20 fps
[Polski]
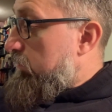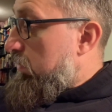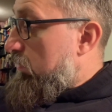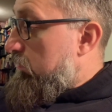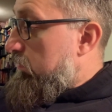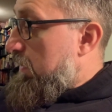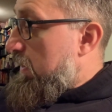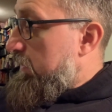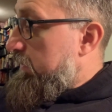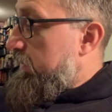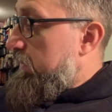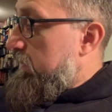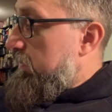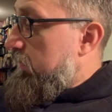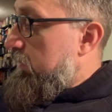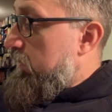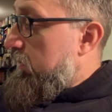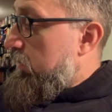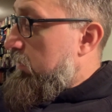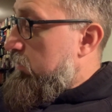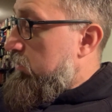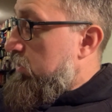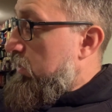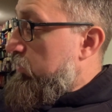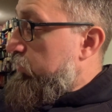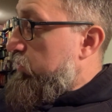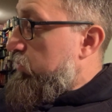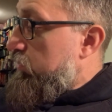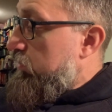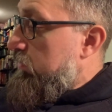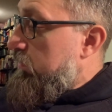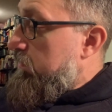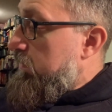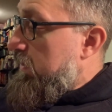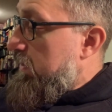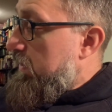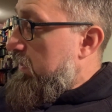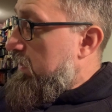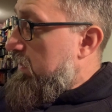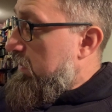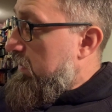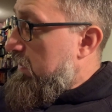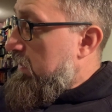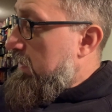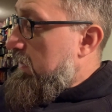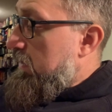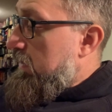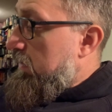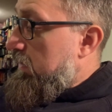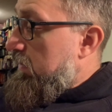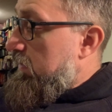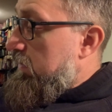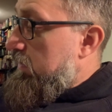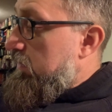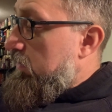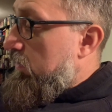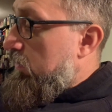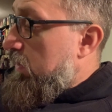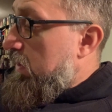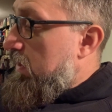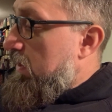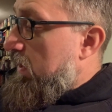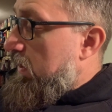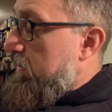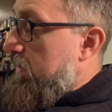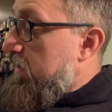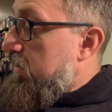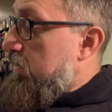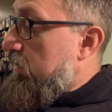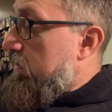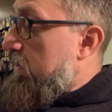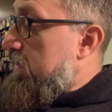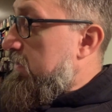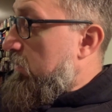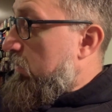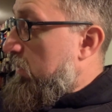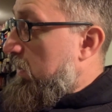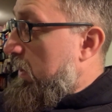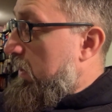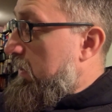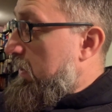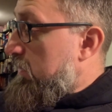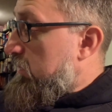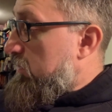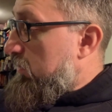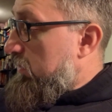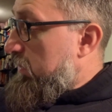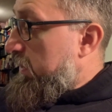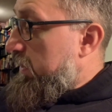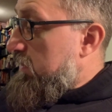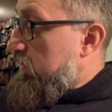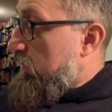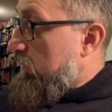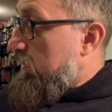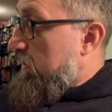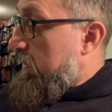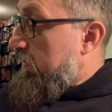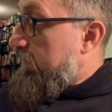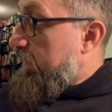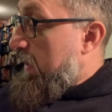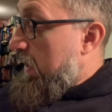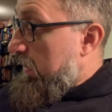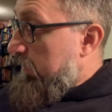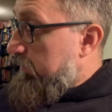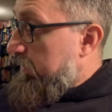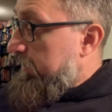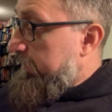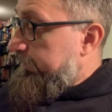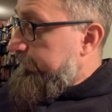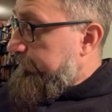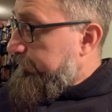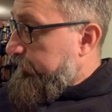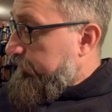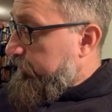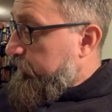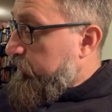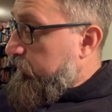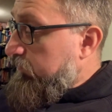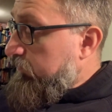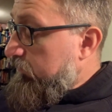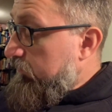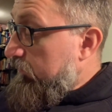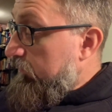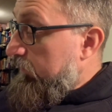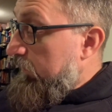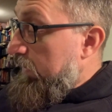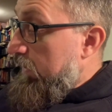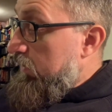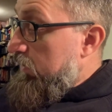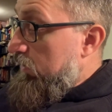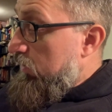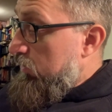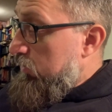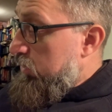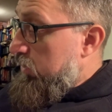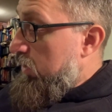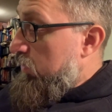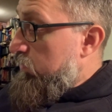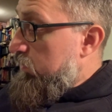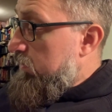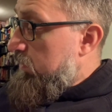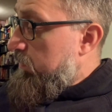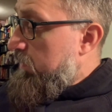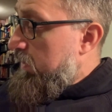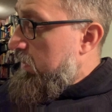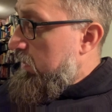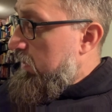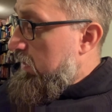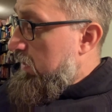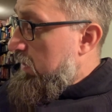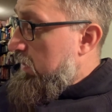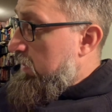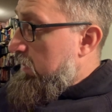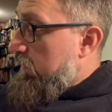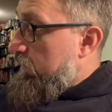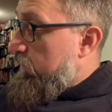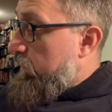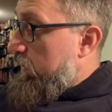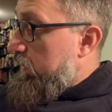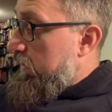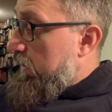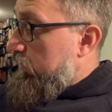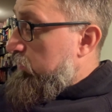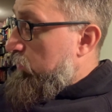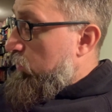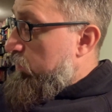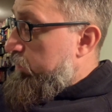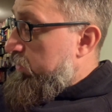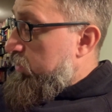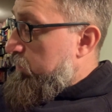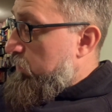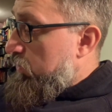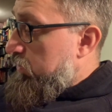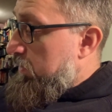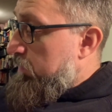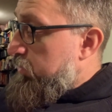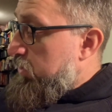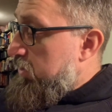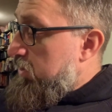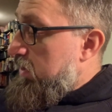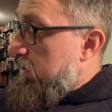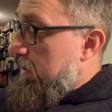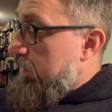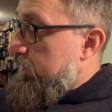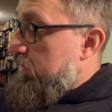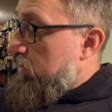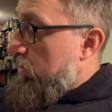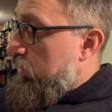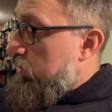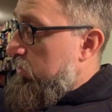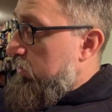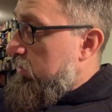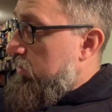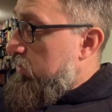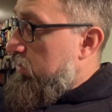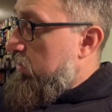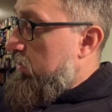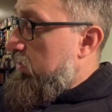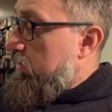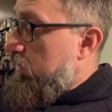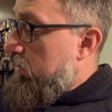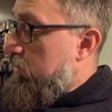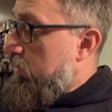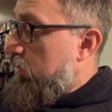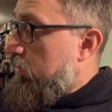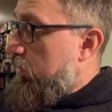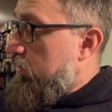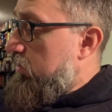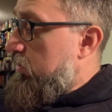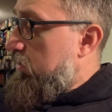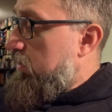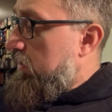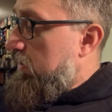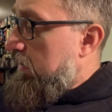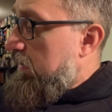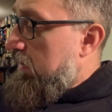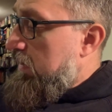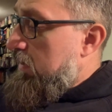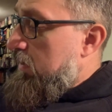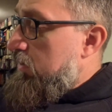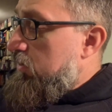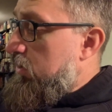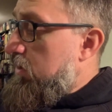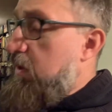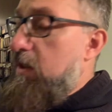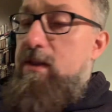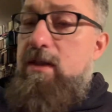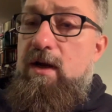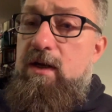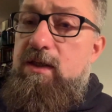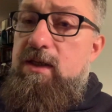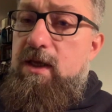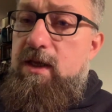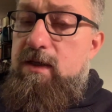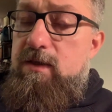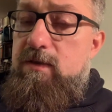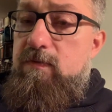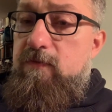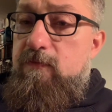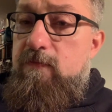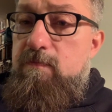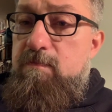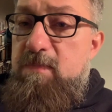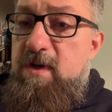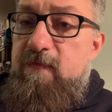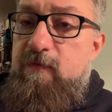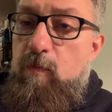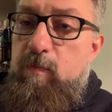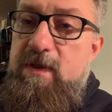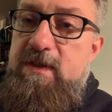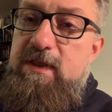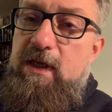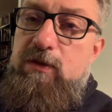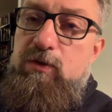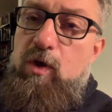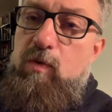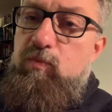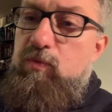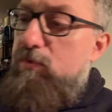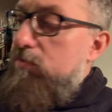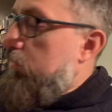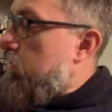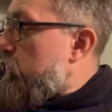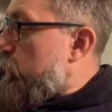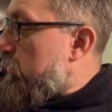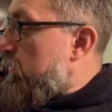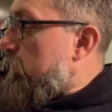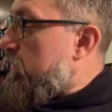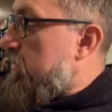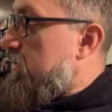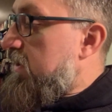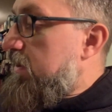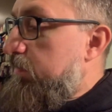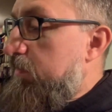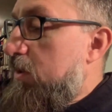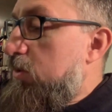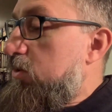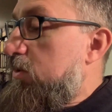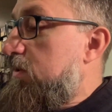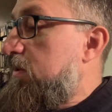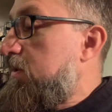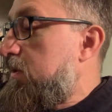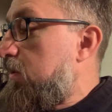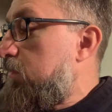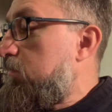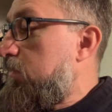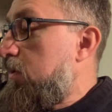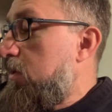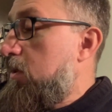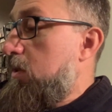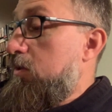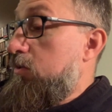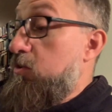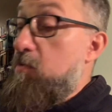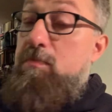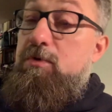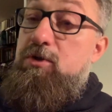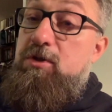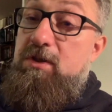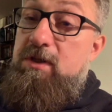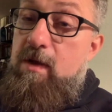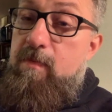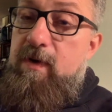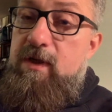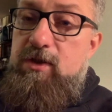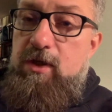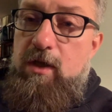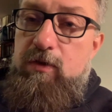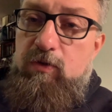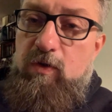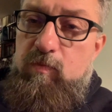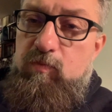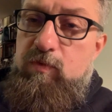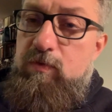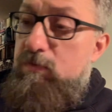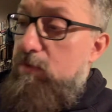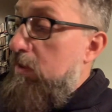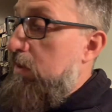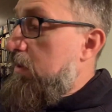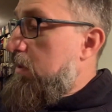Bomba i inni, rozdział siódmy, yy, no generalnie co jest ok, a co nie jest ok w armii. I rozdział ósmy, wojna, którą być może przyjdzie nam stoczyć, czyli o co chodzi, czyli generalnie my wobec atomu. No musimy się zmierzyć z tym, żeby się nie bać atomu.